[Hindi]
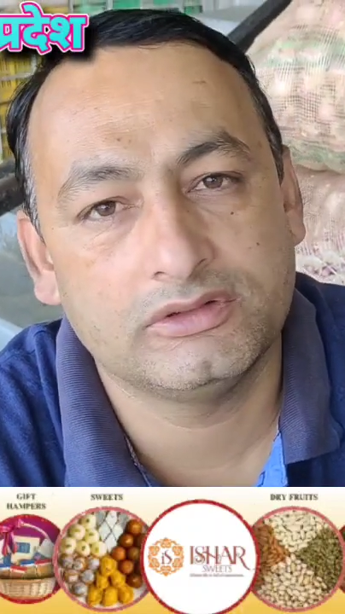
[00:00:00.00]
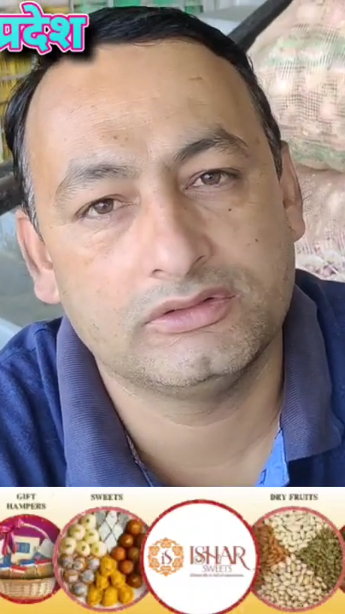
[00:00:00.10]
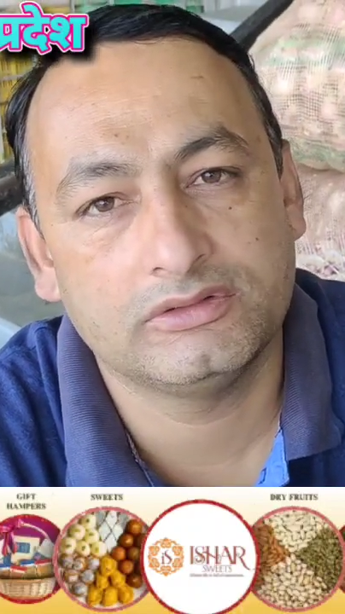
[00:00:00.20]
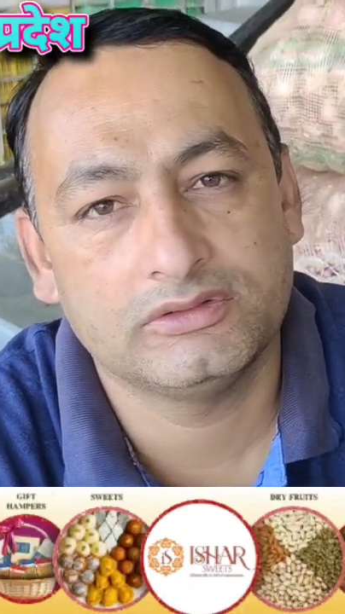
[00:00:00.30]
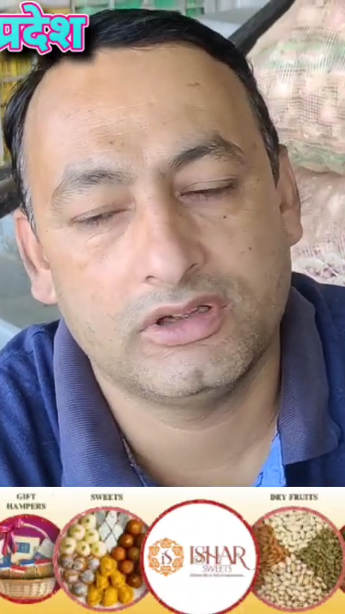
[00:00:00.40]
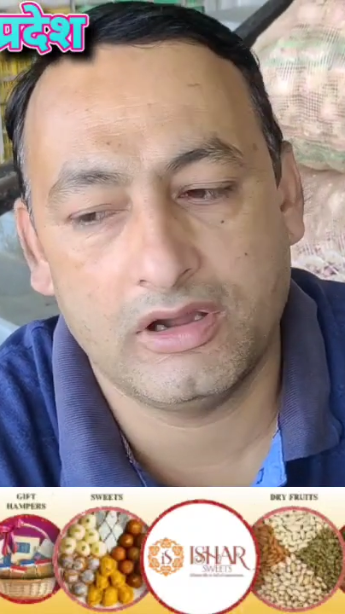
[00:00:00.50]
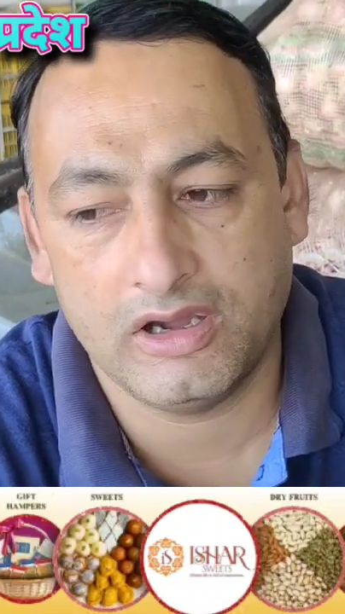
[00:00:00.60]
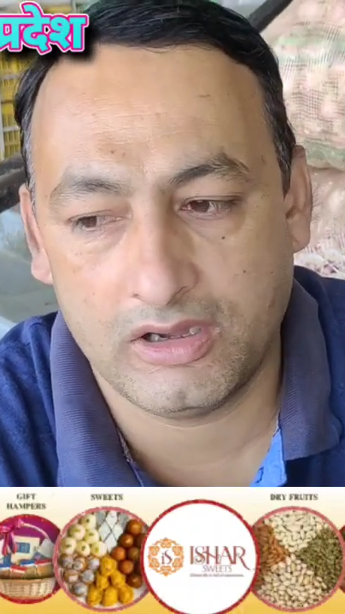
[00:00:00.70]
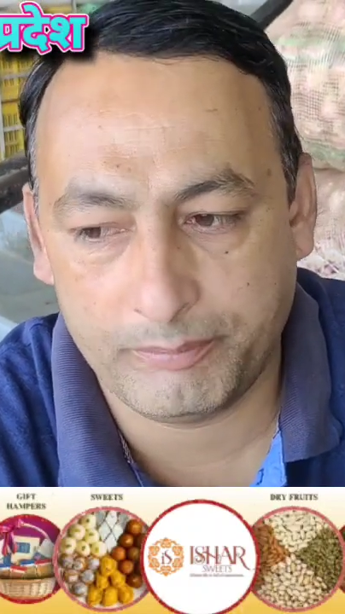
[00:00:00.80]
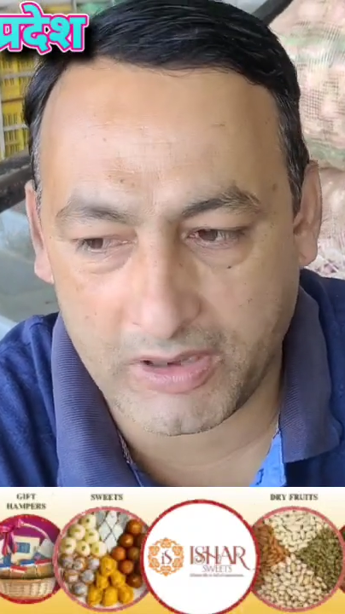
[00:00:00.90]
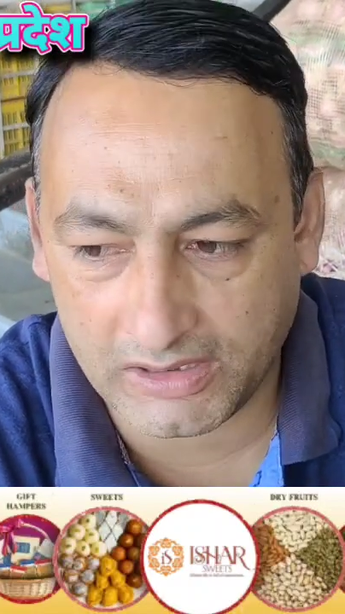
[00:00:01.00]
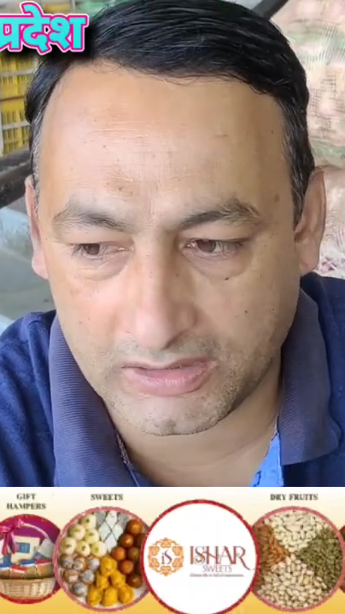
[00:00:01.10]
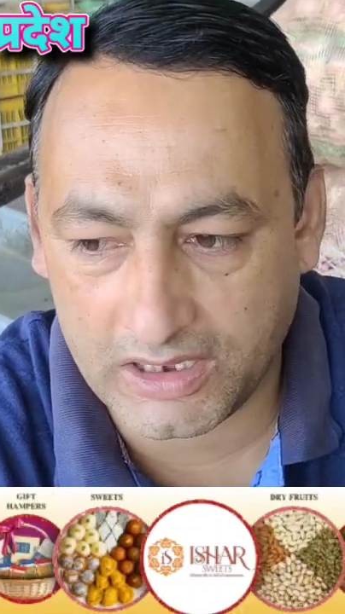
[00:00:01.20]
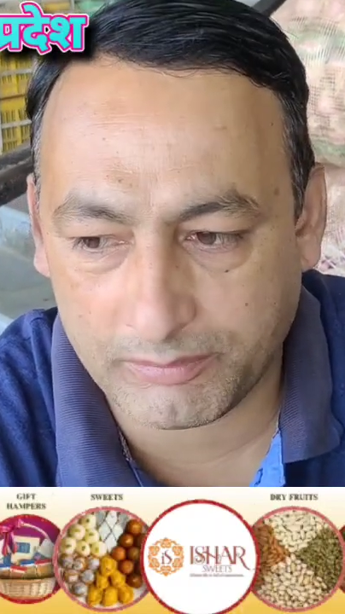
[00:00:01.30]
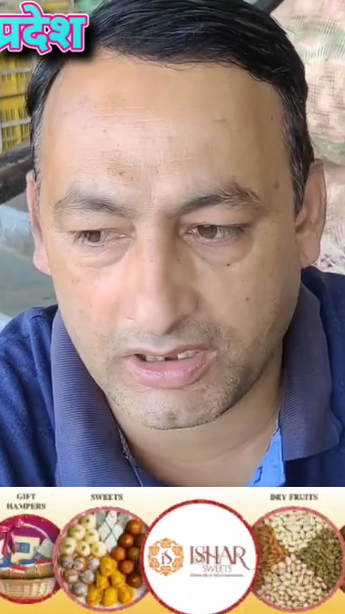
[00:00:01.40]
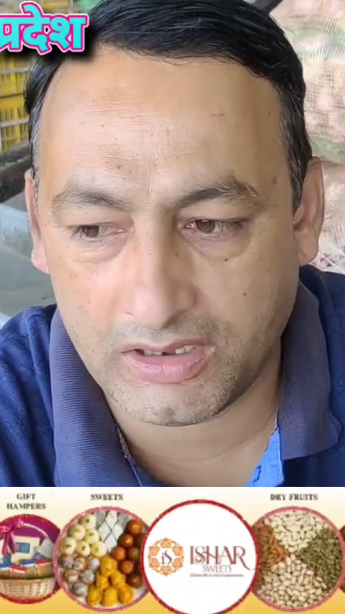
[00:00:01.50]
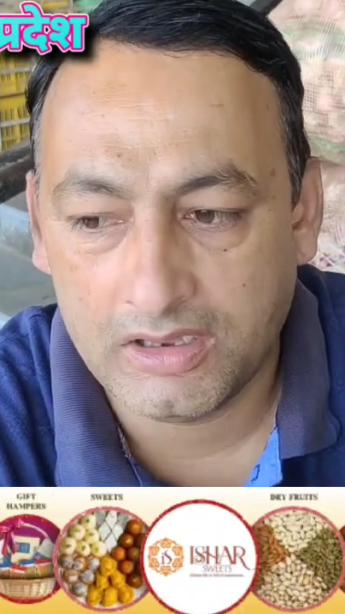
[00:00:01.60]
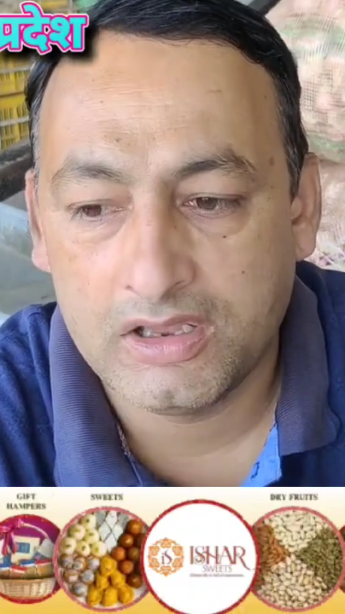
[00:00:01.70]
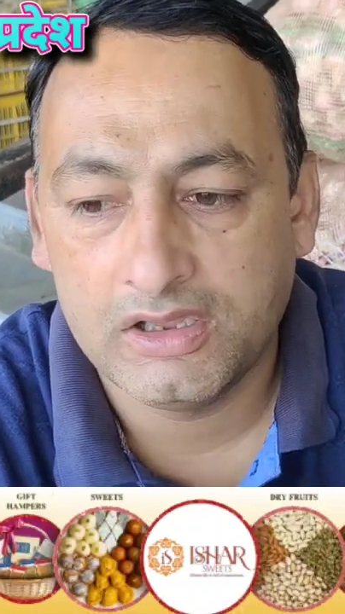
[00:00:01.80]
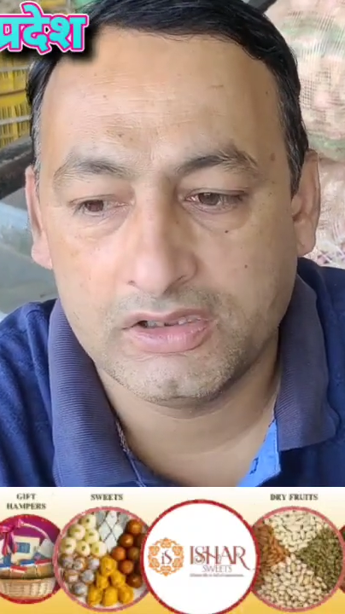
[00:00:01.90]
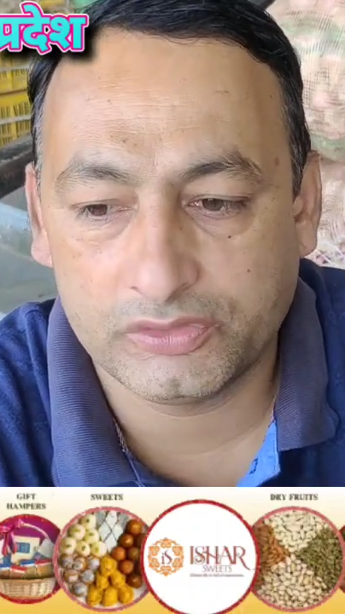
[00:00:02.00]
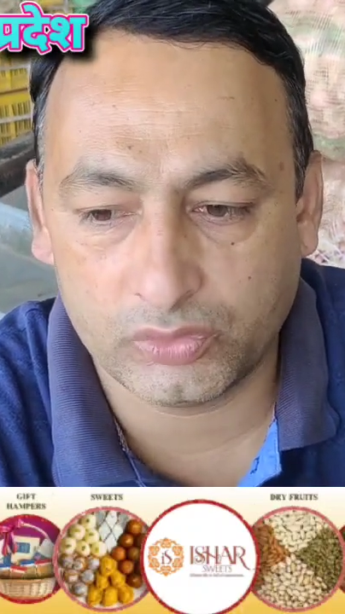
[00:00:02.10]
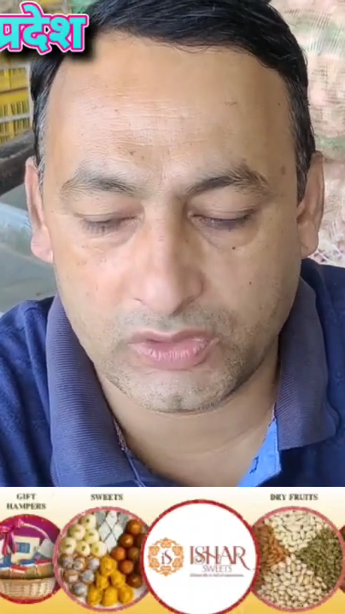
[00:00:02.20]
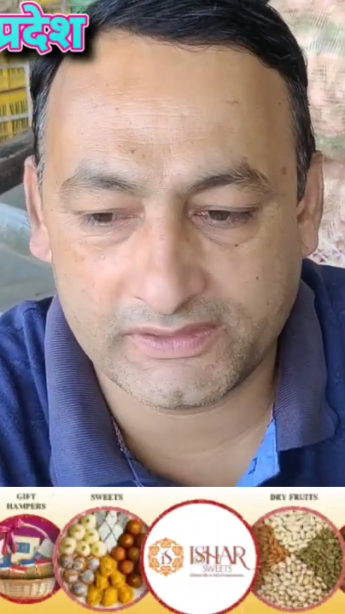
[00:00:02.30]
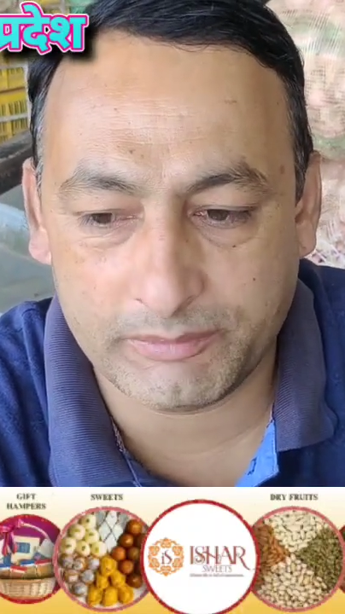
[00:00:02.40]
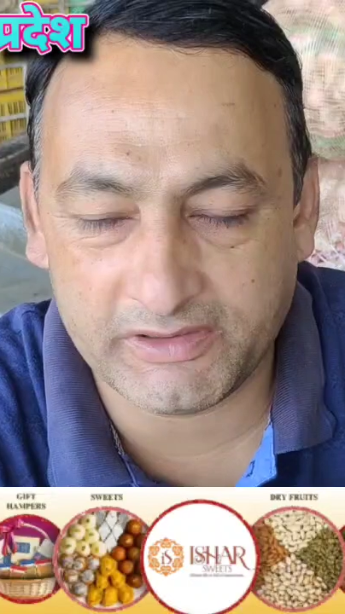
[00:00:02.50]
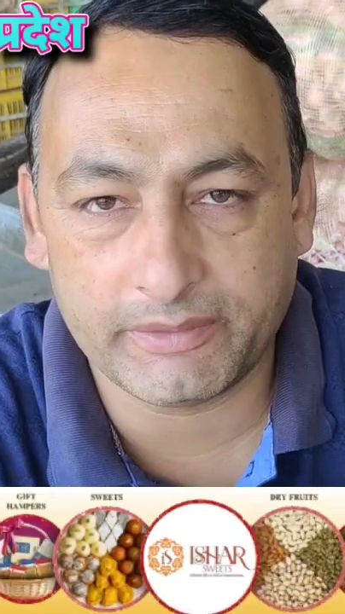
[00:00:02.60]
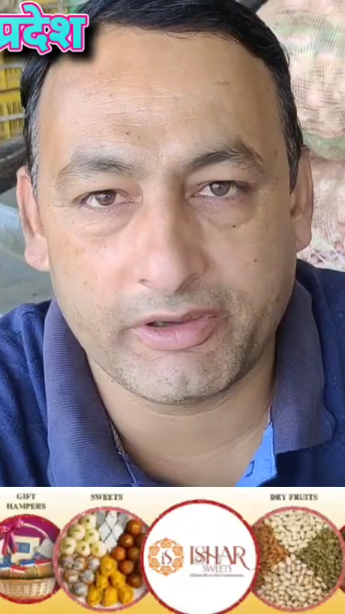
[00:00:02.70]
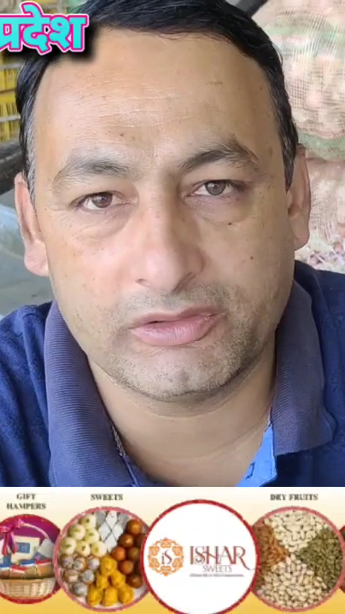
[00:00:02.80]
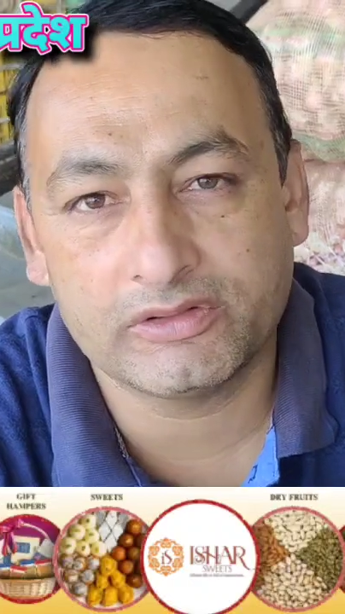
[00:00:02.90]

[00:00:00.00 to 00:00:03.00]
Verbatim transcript: पालक आ, पालक आपका सोलह से बीस रुपये